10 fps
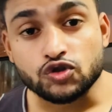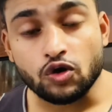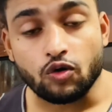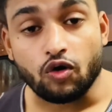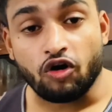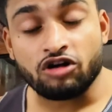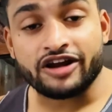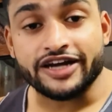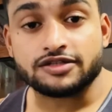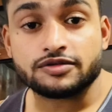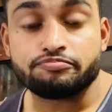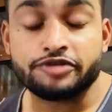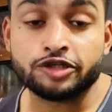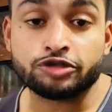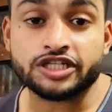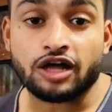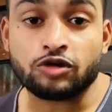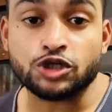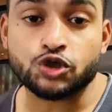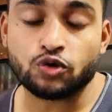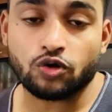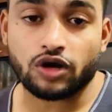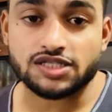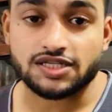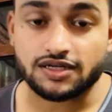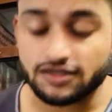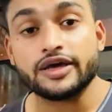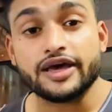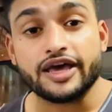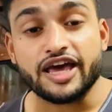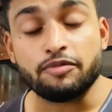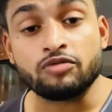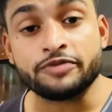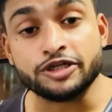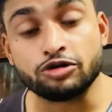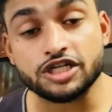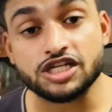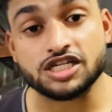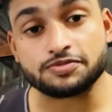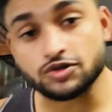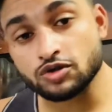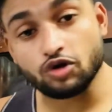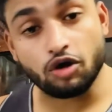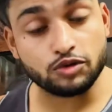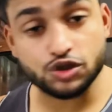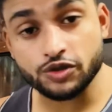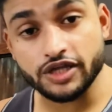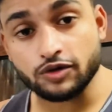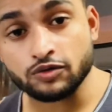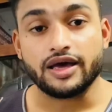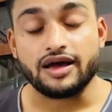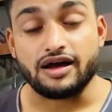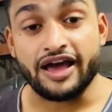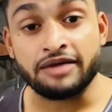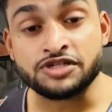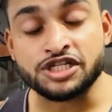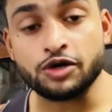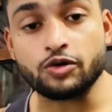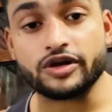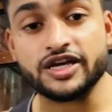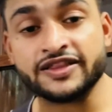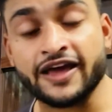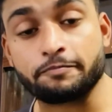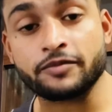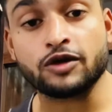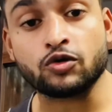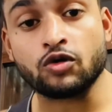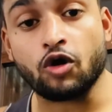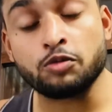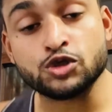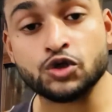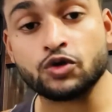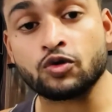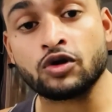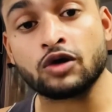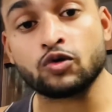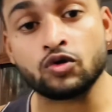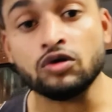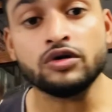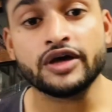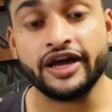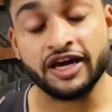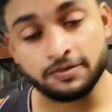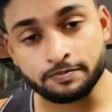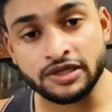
সো অলরাইট ভিডিওটি তাহলে শুরু করা যায় এবং ভিডিওটি শেষ পর্যন্ত অবশ্যই দেখুন আই এম শিওর এতে আপনার অবশ্যই কোনো না কোনো হেল্প